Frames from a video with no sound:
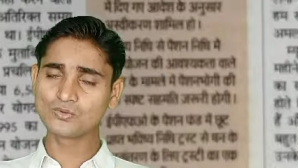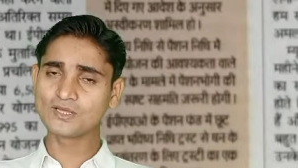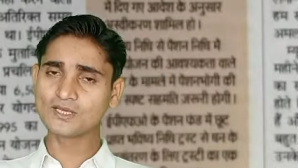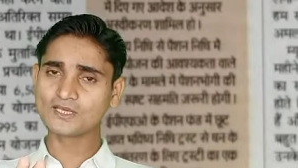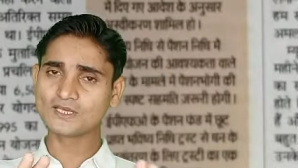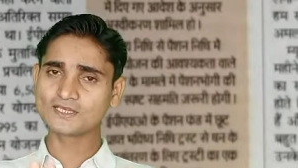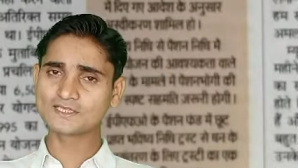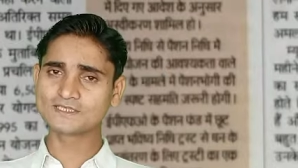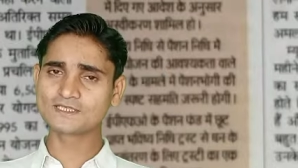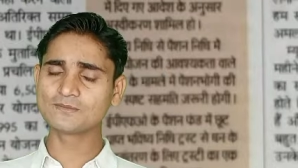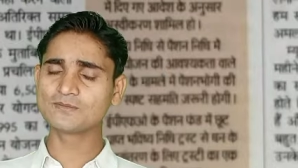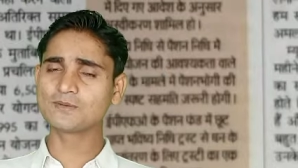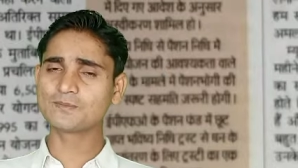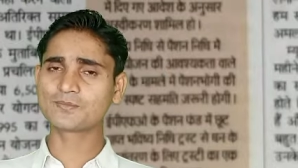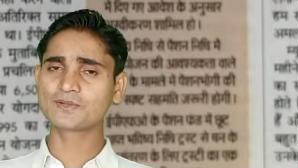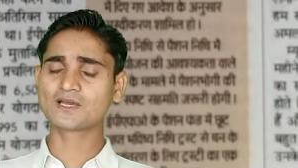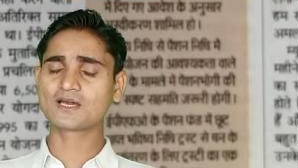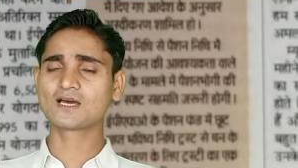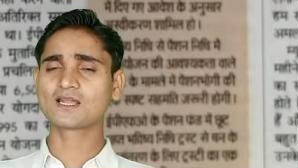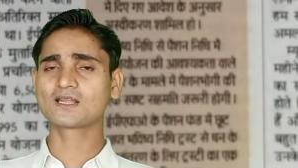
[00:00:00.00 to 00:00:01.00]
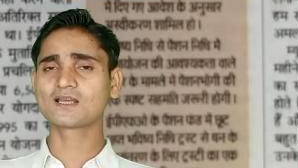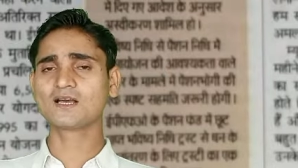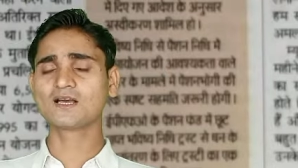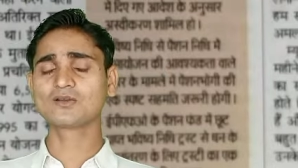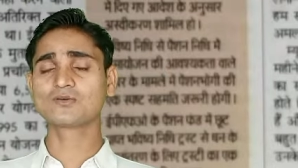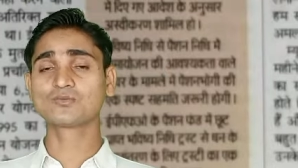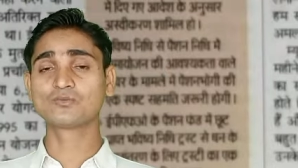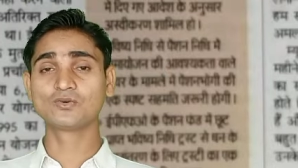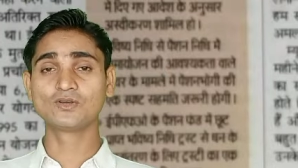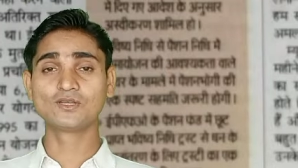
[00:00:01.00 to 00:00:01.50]
उन्हें किसी भी प्रकार
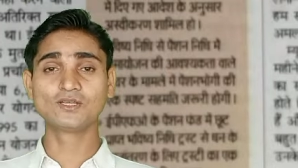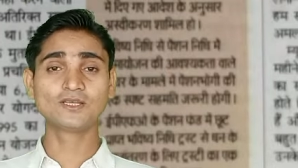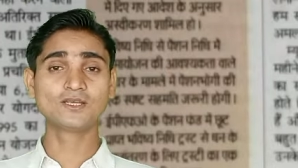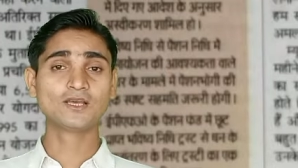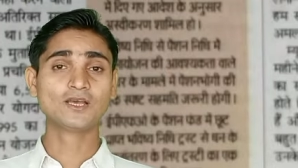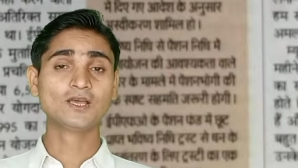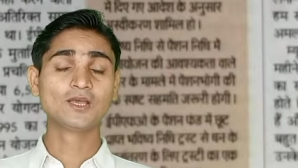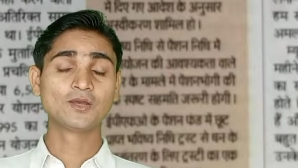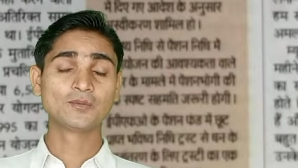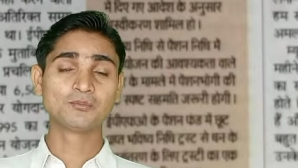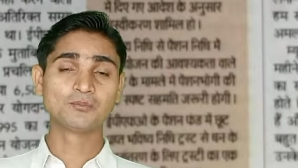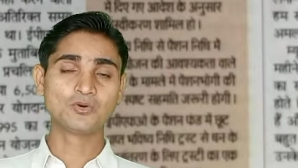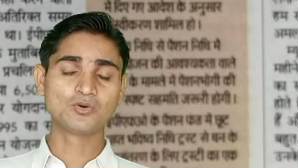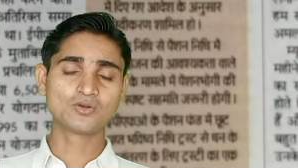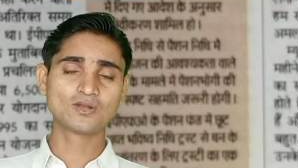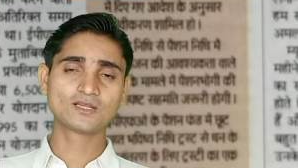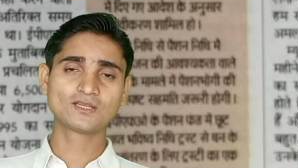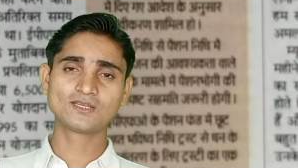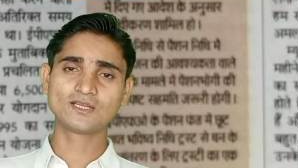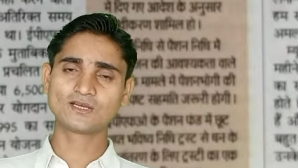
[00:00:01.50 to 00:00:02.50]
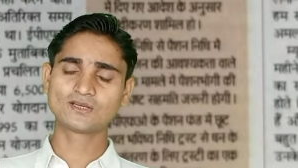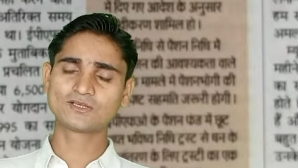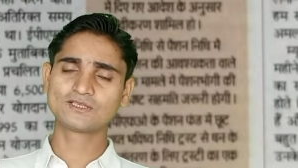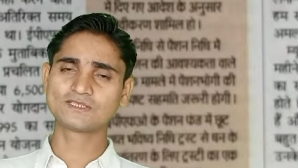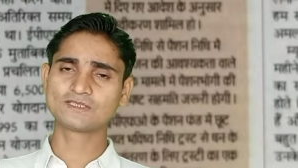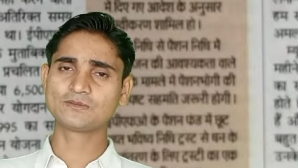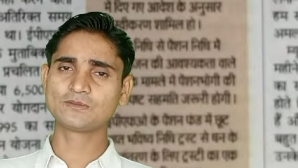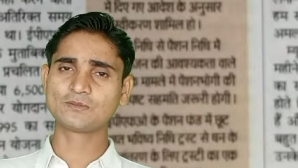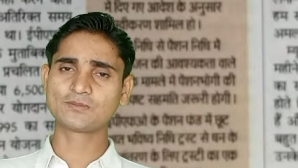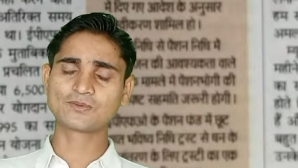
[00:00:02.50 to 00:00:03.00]
का कोई मोहलत या
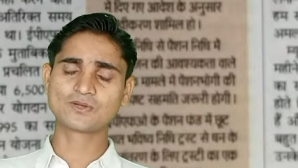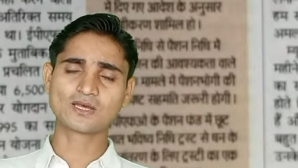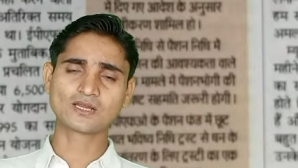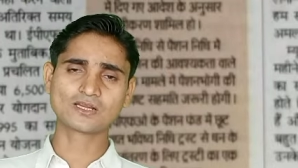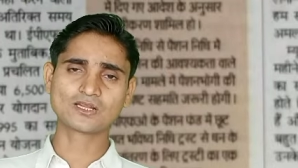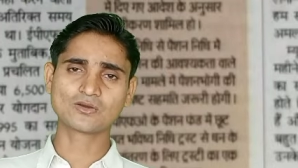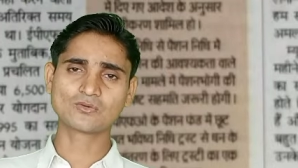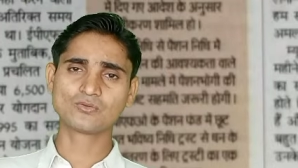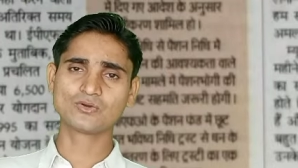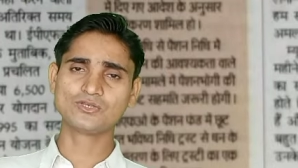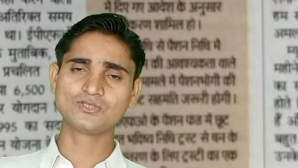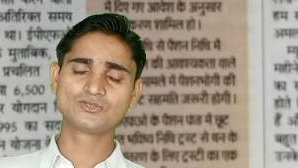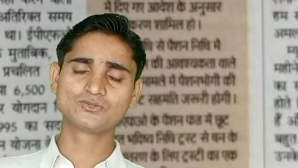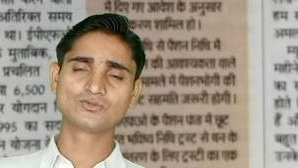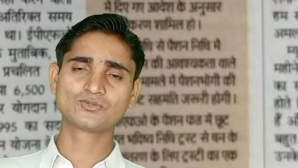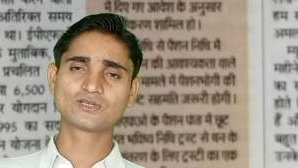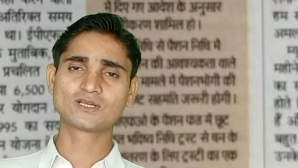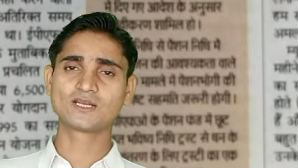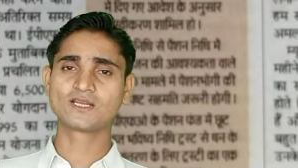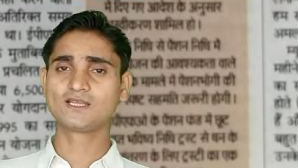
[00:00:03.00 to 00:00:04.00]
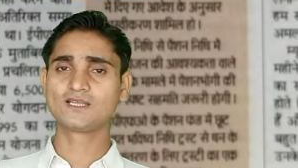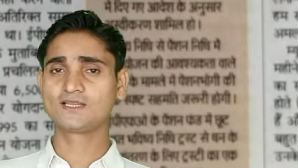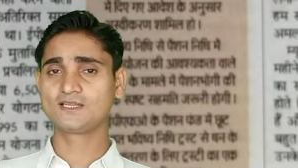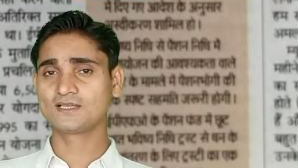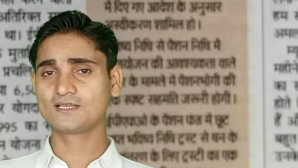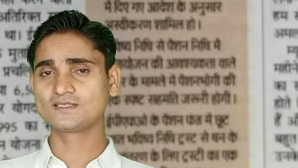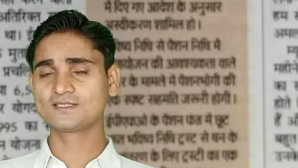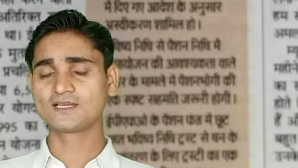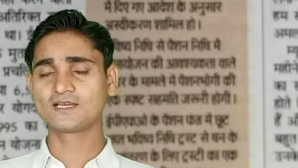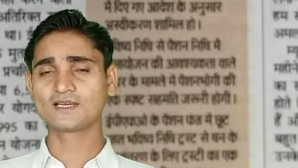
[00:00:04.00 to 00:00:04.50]
किसी भी प्रकार का कोई छूट नहीं
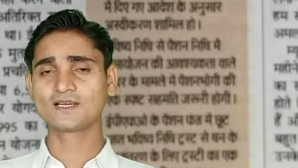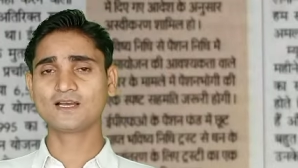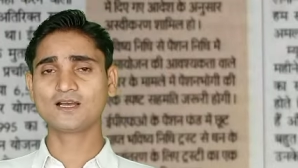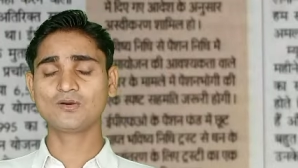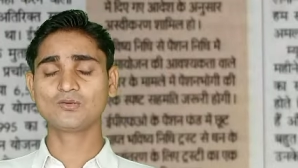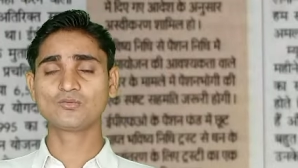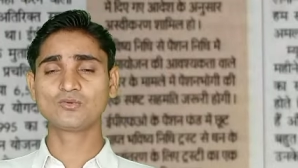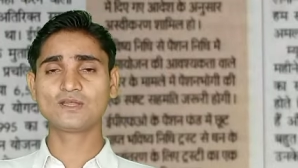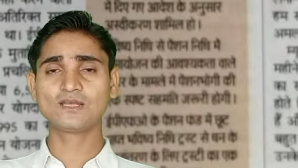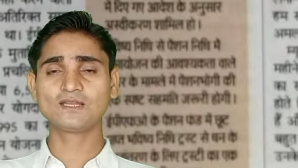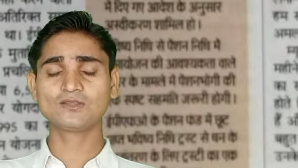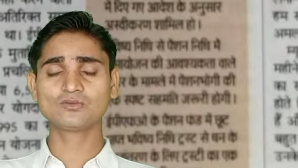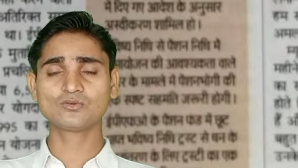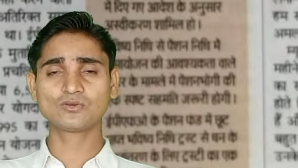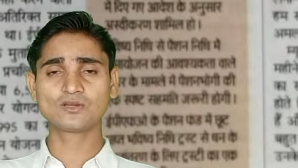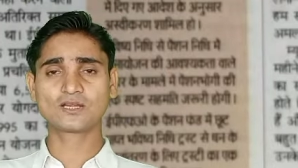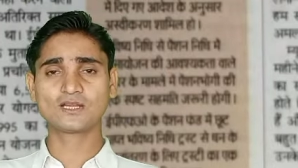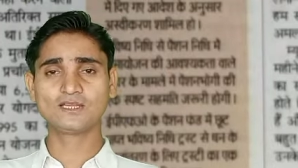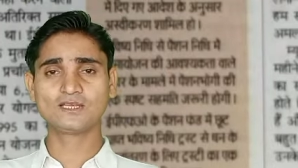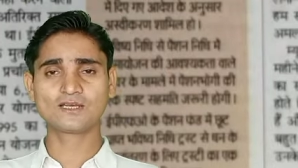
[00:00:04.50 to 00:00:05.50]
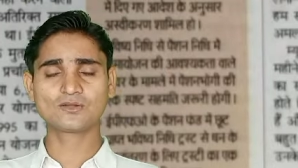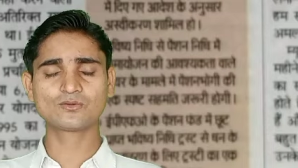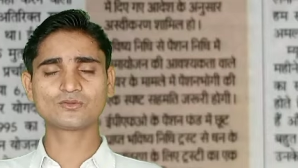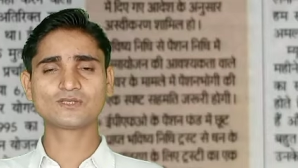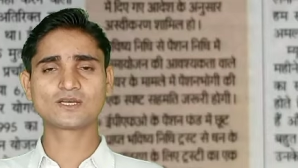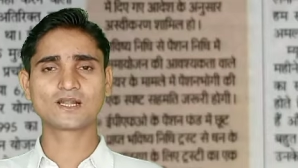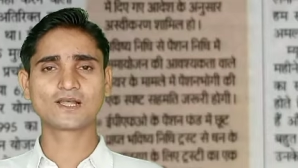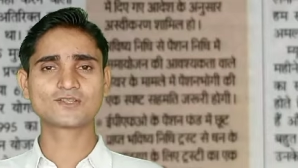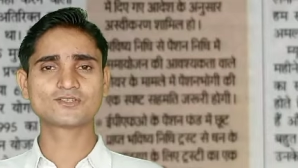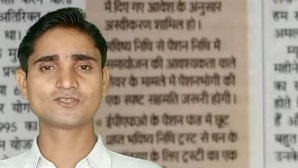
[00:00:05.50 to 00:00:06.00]
दिया जाएगा उन्हें तो क्लियर
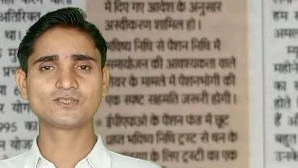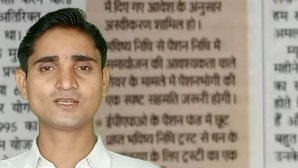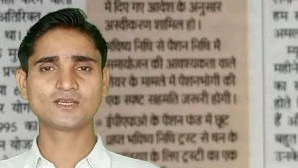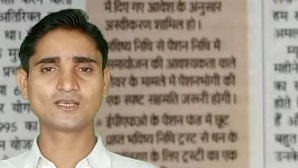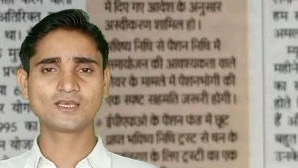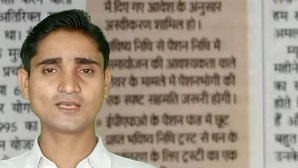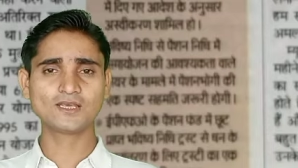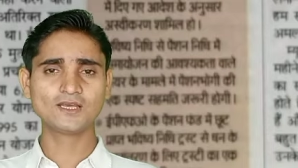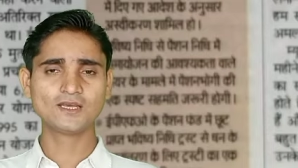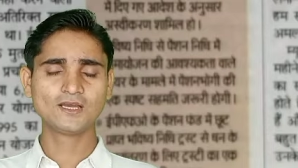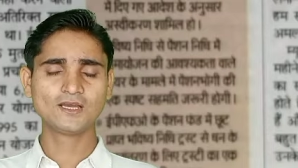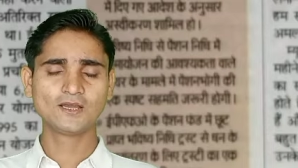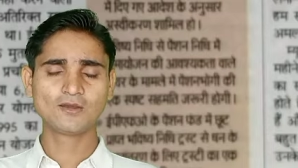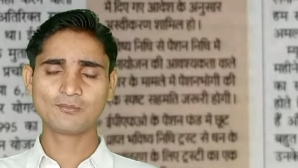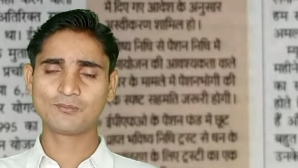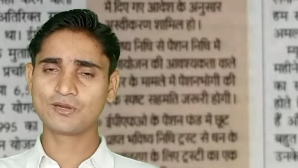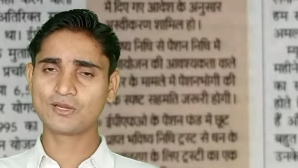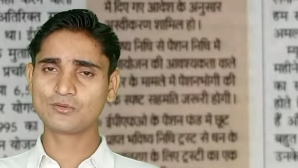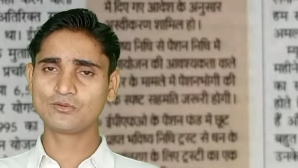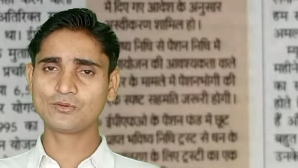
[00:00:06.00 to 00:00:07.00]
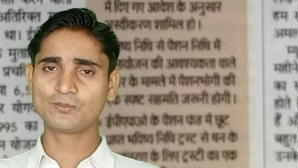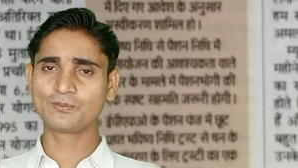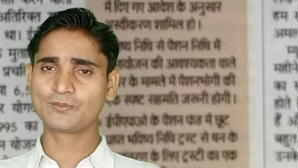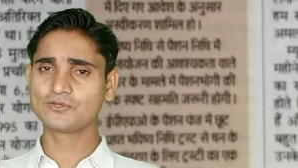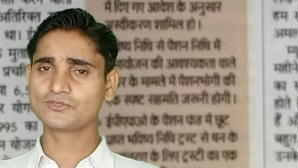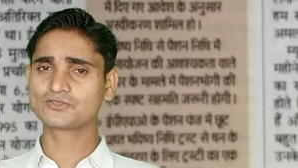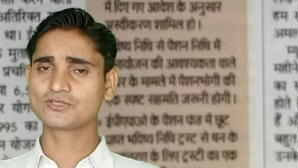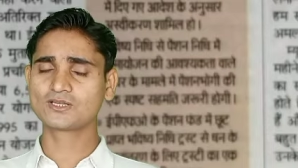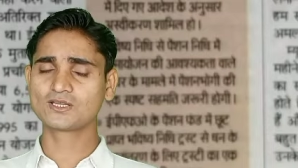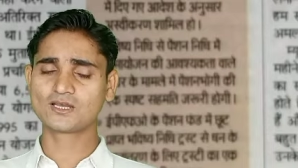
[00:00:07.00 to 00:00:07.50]
हो जाना चाहिए कि बढ़ी हुई
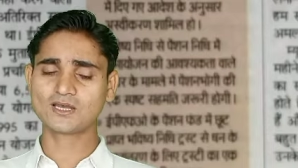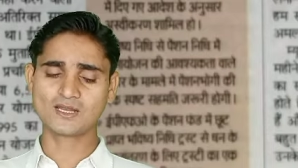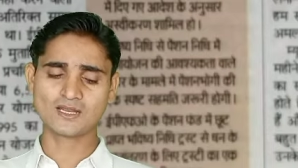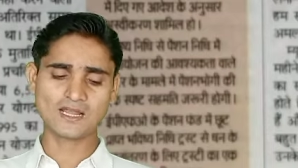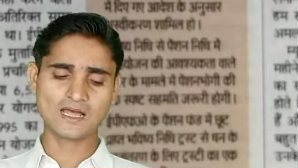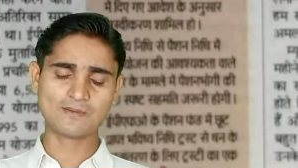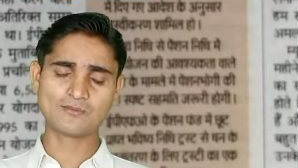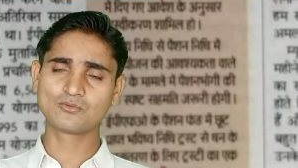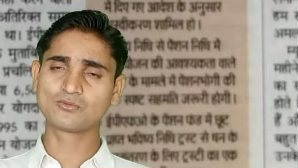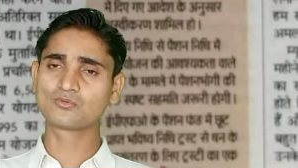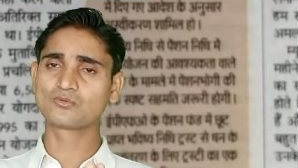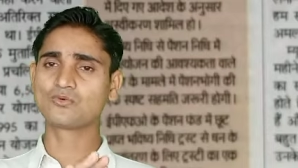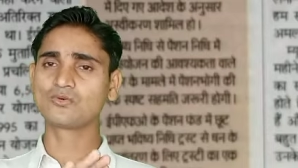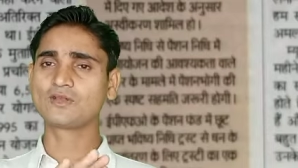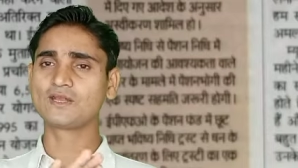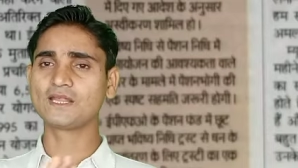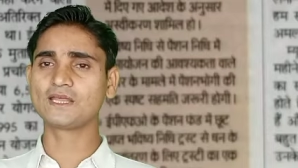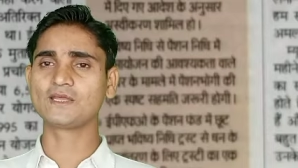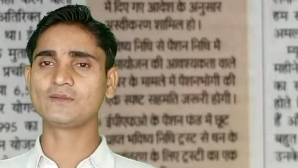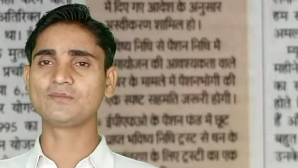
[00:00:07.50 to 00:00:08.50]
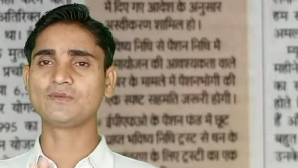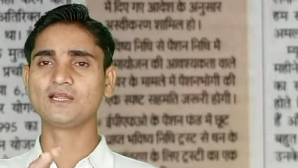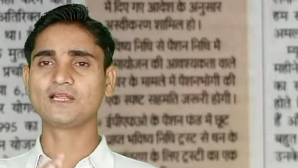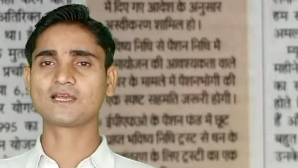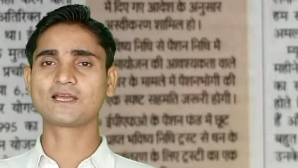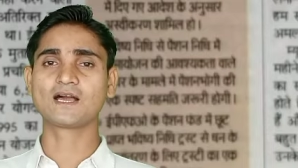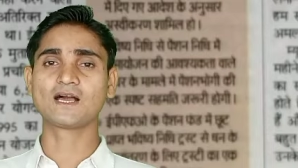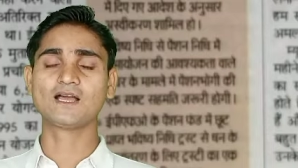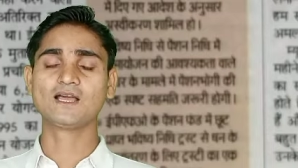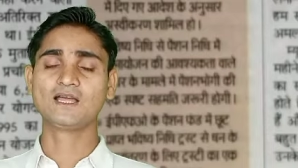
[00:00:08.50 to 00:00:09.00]
पेंशन का लाभ उनको नहीं
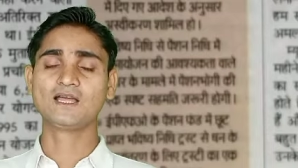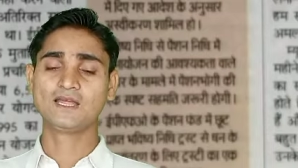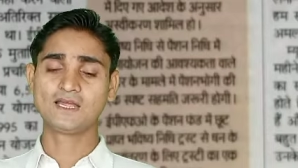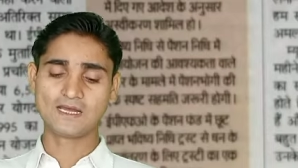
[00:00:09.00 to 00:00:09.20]
मिलेगा